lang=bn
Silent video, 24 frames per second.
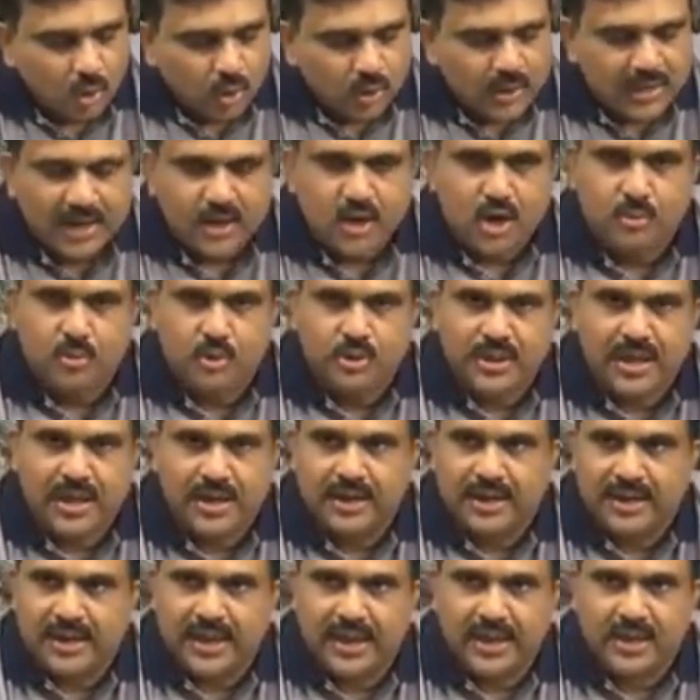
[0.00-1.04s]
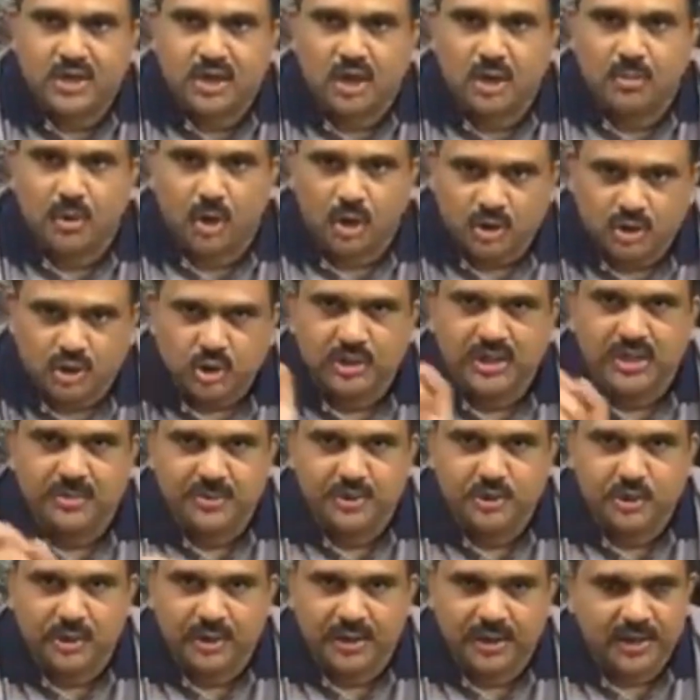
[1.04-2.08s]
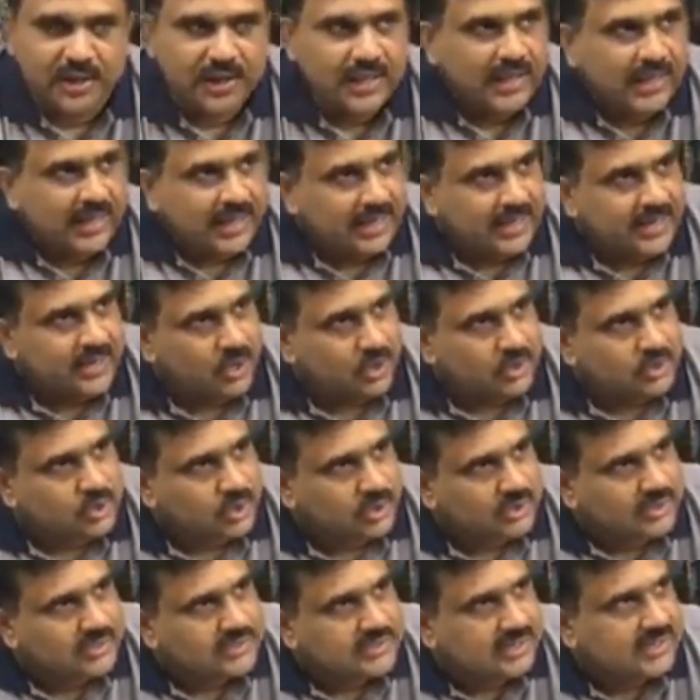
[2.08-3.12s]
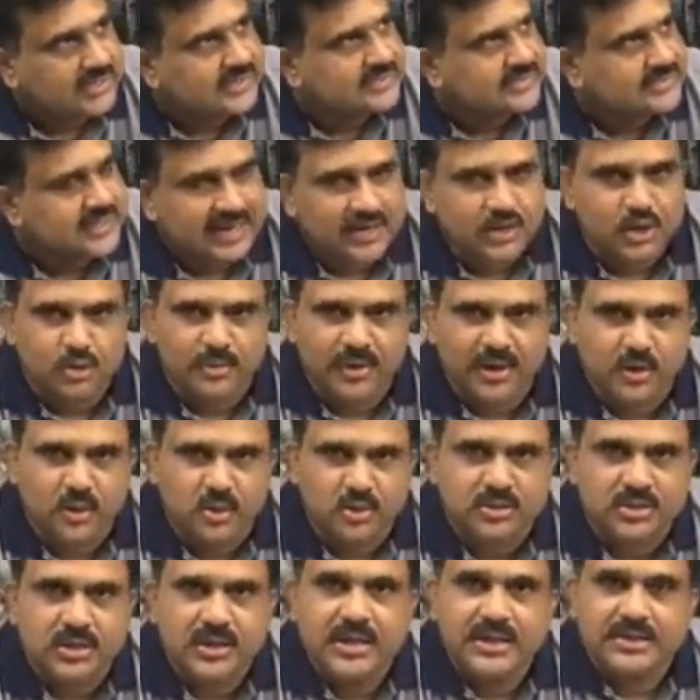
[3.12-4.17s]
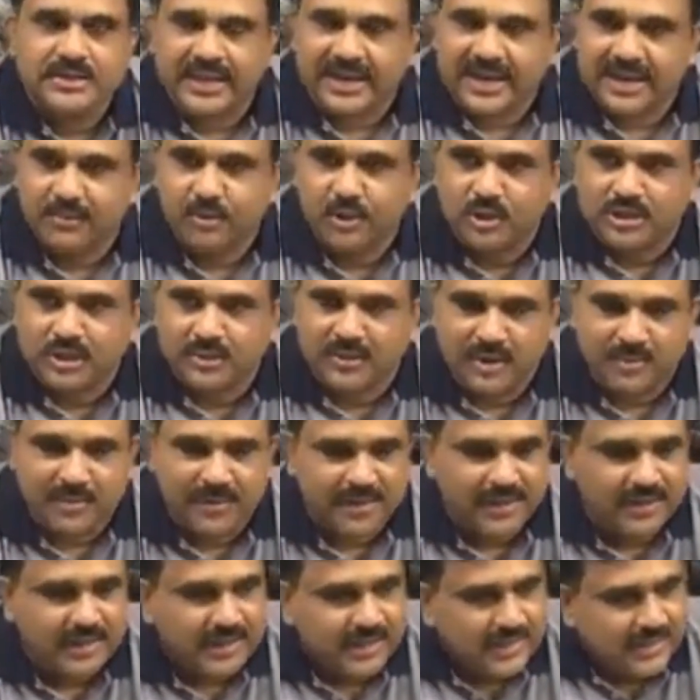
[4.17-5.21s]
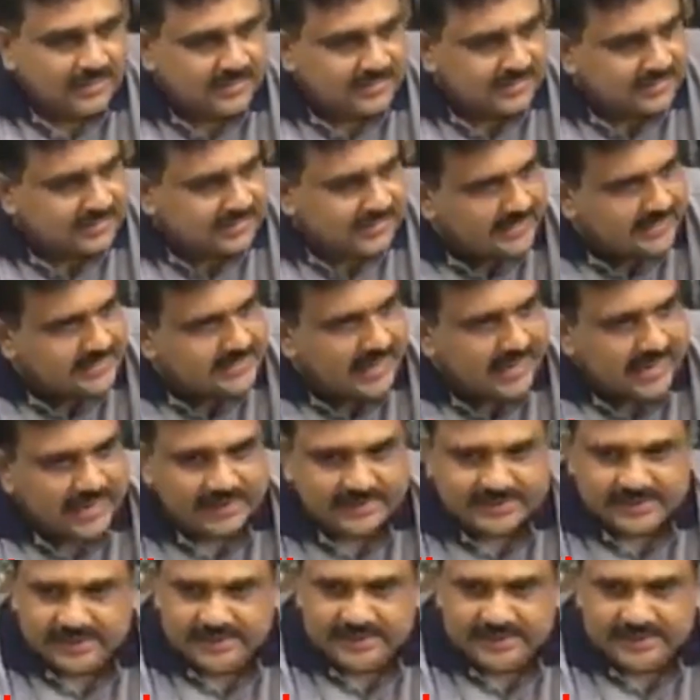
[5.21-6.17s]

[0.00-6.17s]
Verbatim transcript: ওনার অবদান এই সব অঞ্চলের ভিতরে এই অঞ্চলের যারা স্থানীয় মানুষ তারা বলতে পারবে যে যেই জায়গার